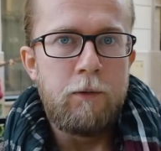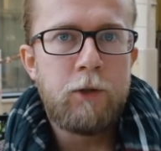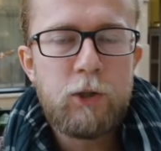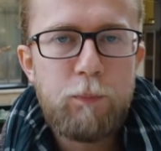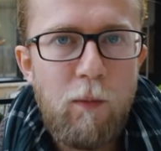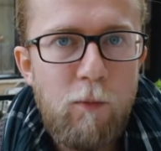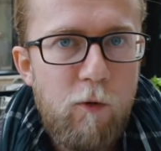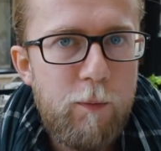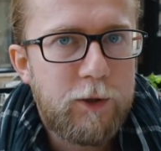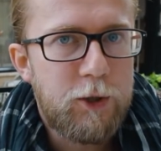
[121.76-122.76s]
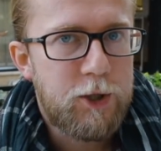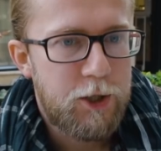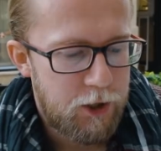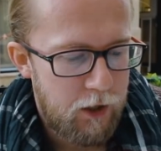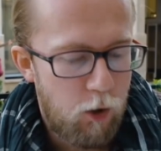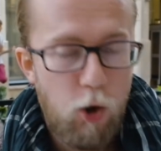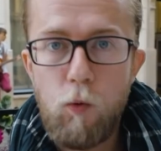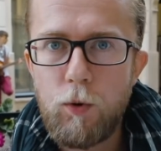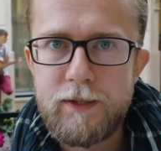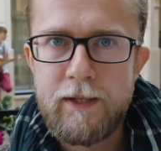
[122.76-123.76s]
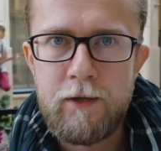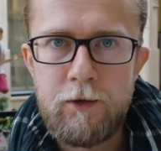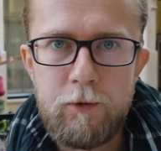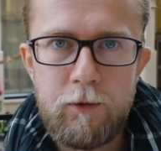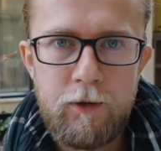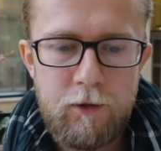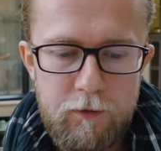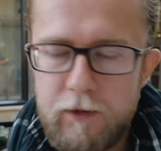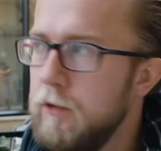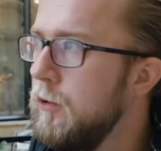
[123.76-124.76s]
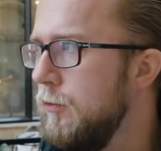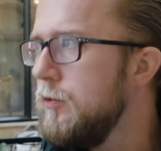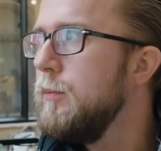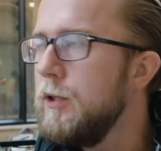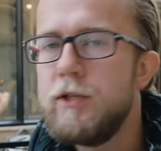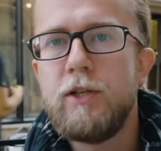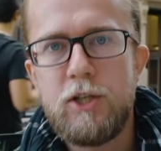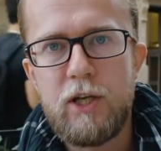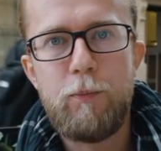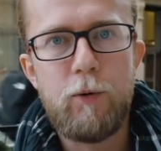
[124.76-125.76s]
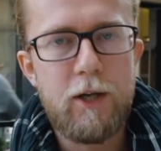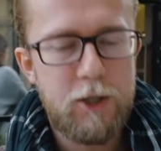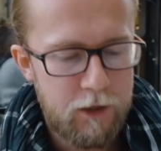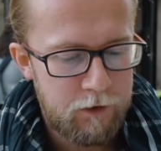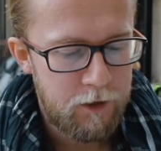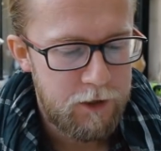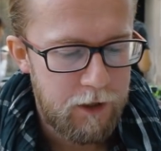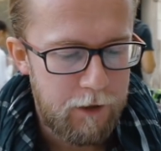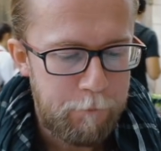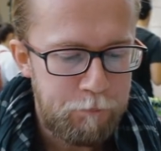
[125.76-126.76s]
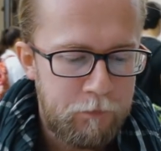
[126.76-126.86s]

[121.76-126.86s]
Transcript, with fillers: No to pomówmy troszeczkę o chłodzeniu w ten no, w sumie dosyć ciepły jesienny dzień.